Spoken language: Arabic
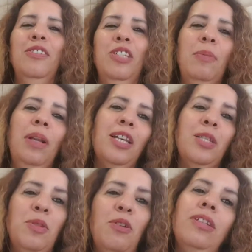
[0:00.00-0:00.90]
جميله
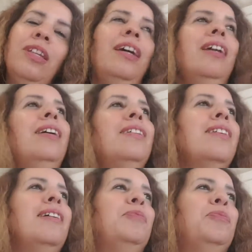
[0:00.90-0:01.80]
خصهم يديروا لها طياره
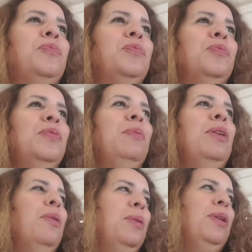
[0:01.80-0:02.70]
خاصه آه.
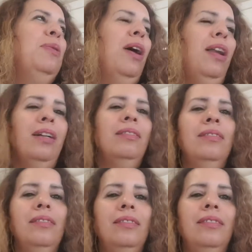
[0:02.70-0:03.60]
يبنيوها لها
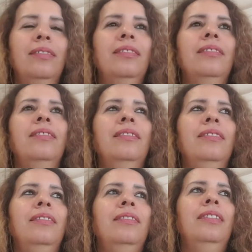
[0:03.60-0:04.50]

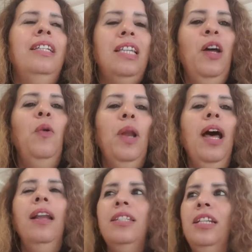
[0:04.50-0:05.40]
يصنعوا
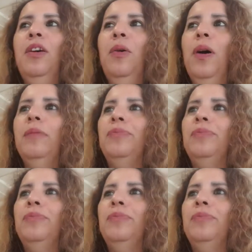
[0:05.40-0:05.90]
لها يصنعوها